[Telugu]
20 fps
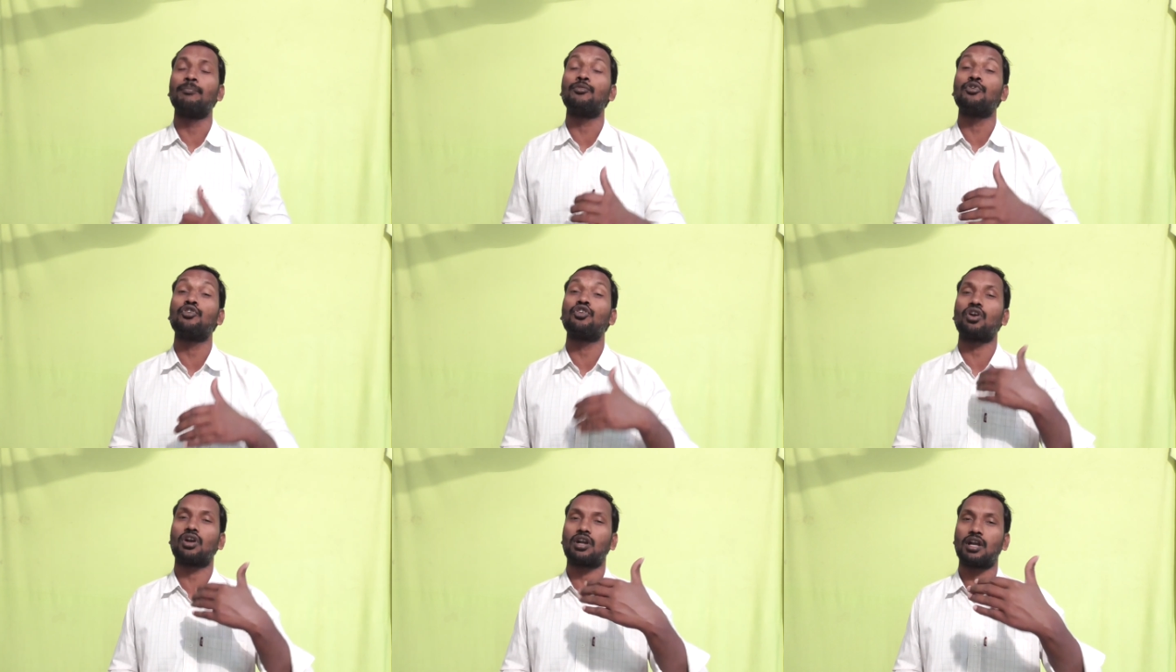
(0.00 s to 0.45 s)

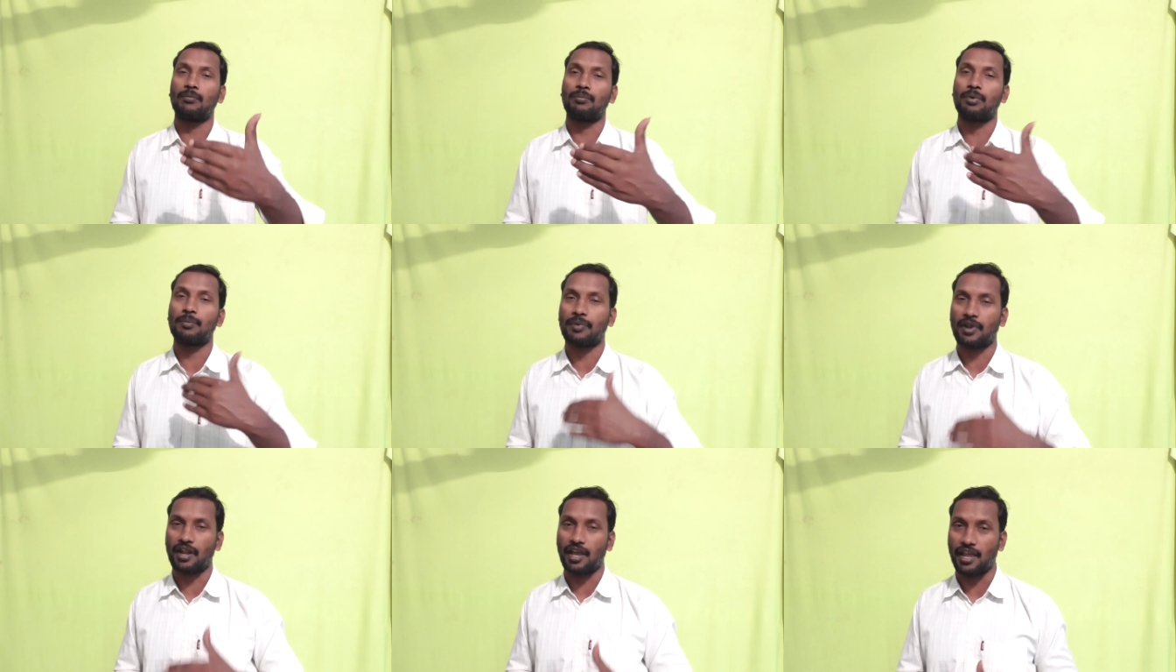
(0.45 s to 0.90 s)
మీ యొక్క
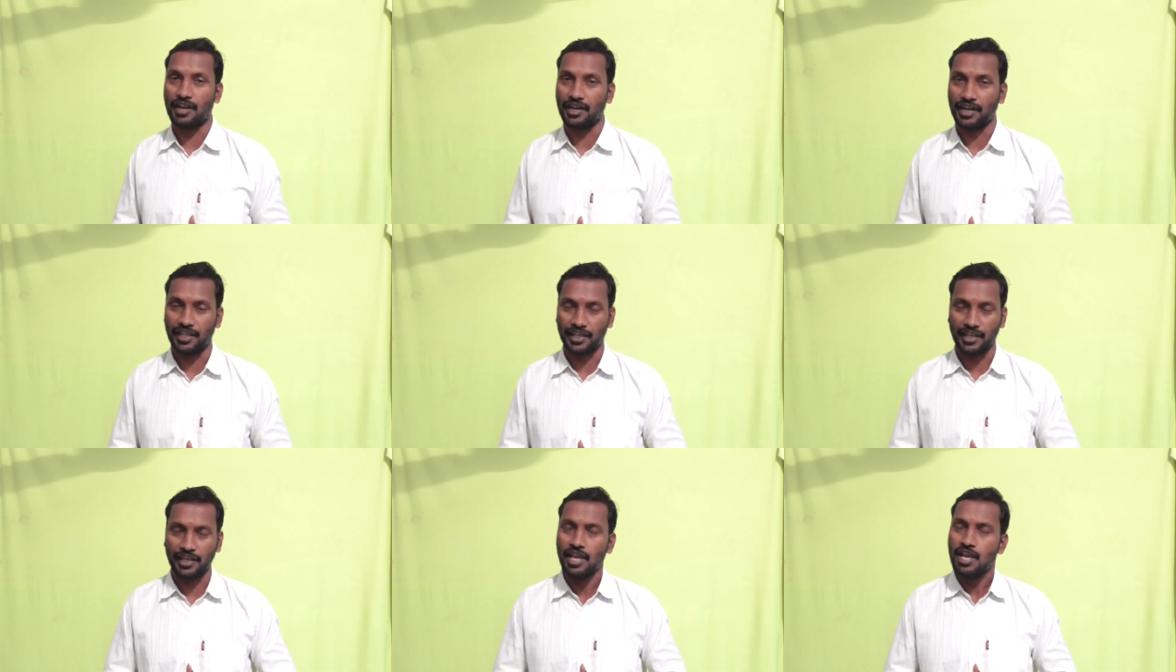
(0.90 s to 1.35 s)

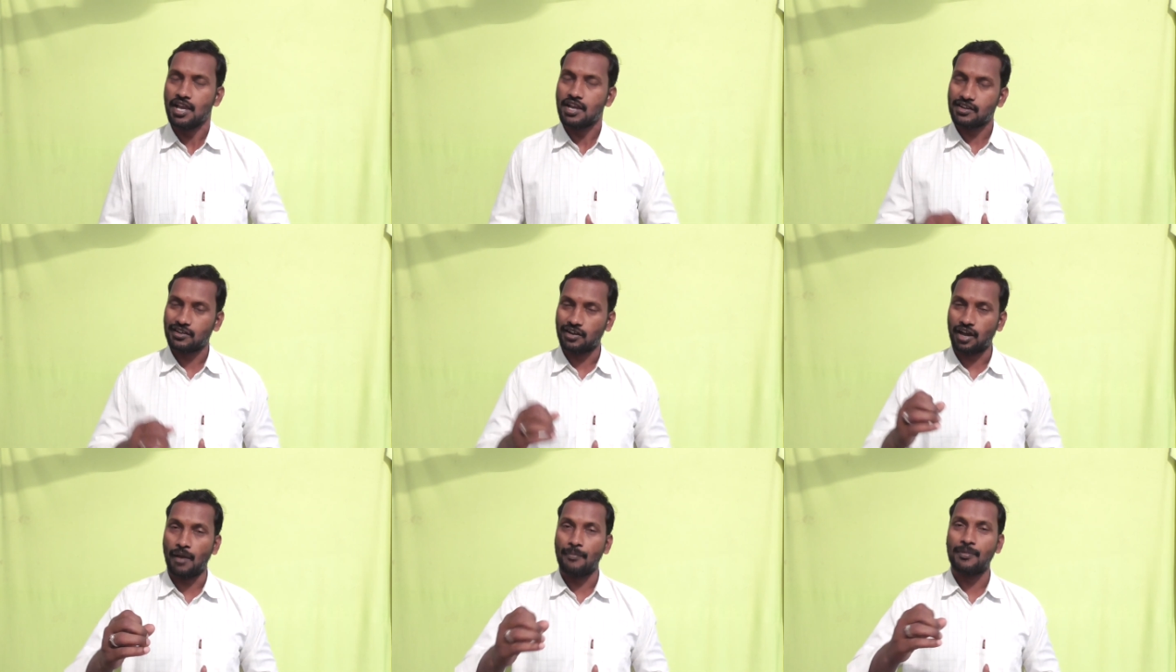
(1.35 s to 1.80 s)
అభిప్రాయాన్ని
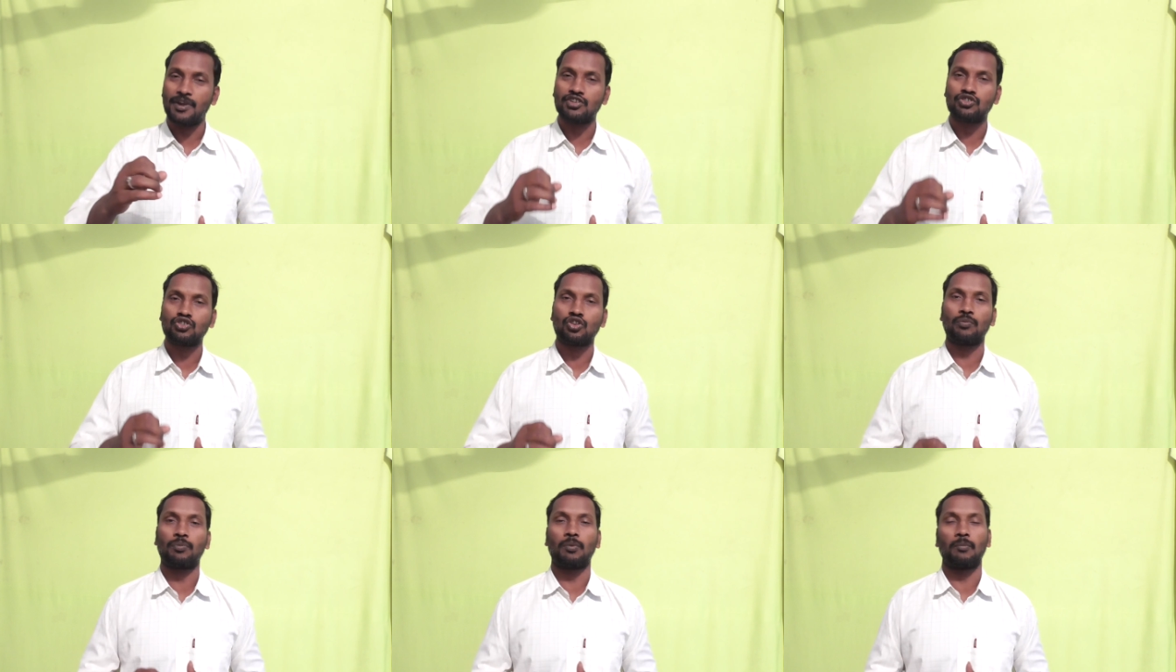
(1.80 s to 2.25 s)

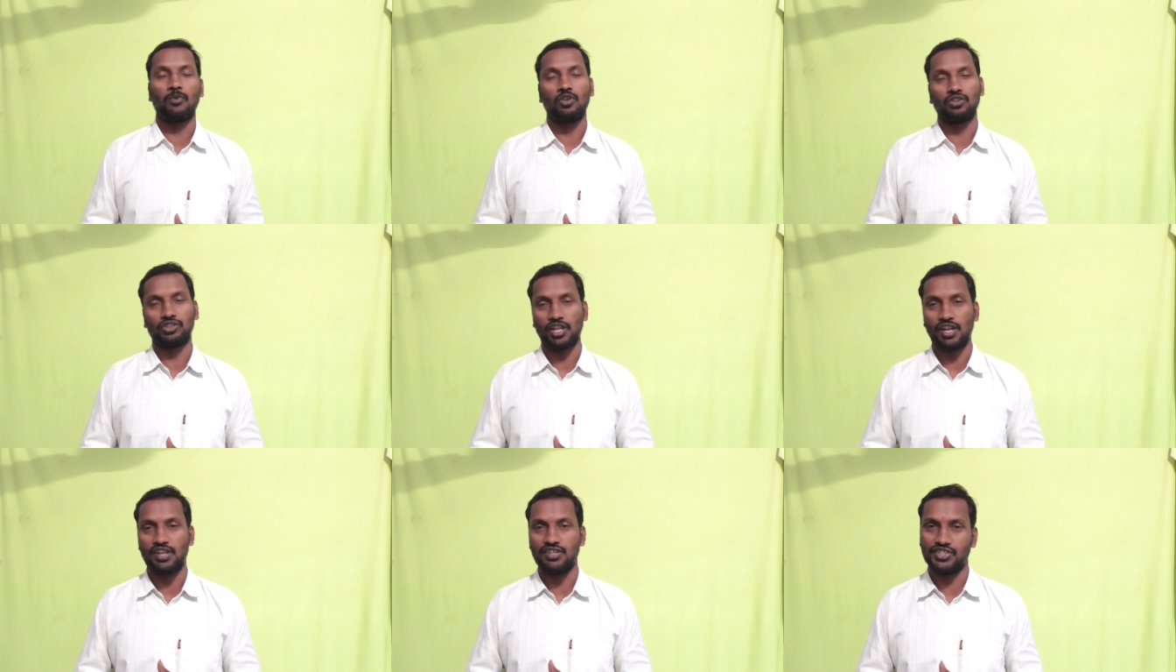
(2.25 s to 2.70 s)
కామెంట్స్ రూపంలో
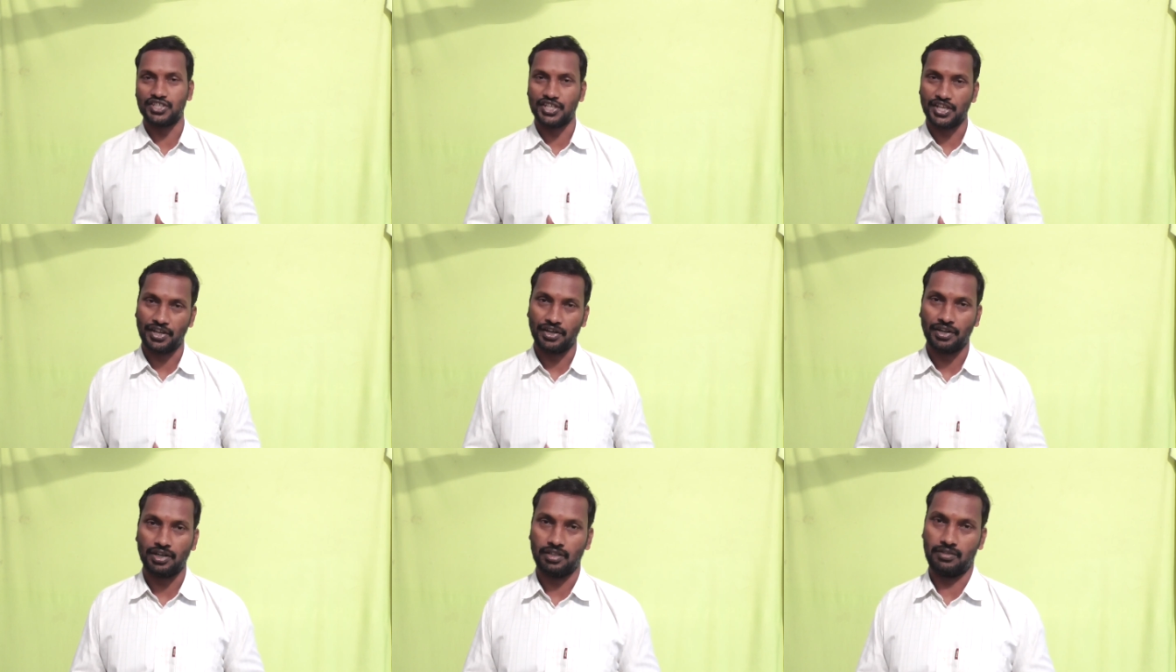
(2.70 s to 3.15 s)

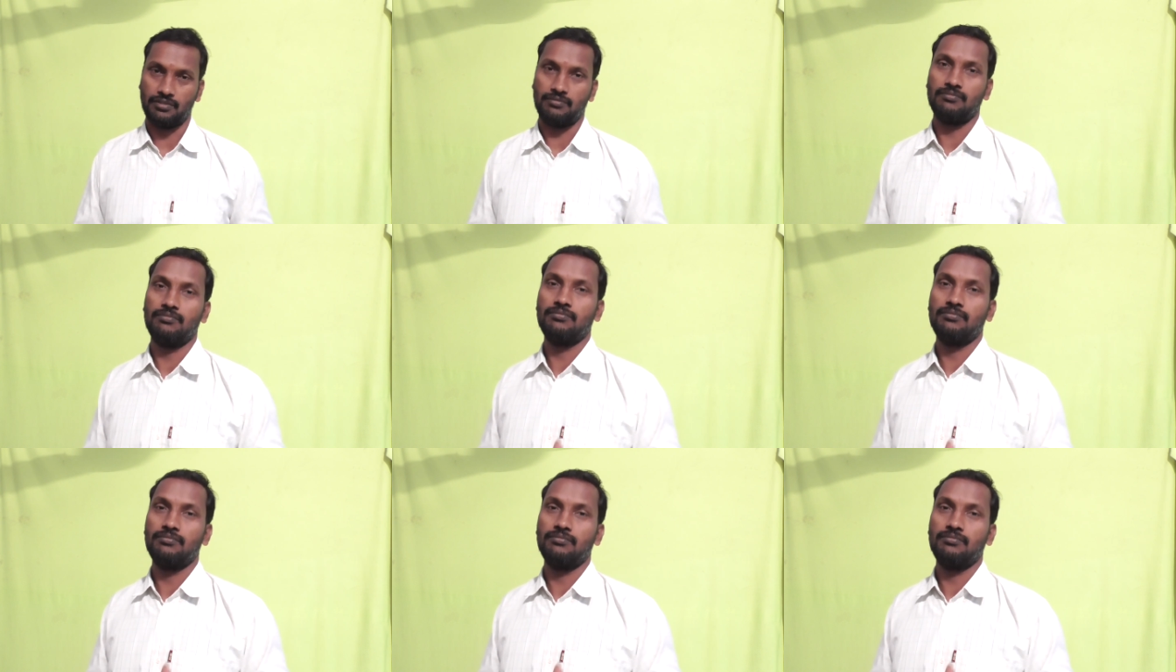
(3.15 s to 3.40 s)
తెలియజేయండి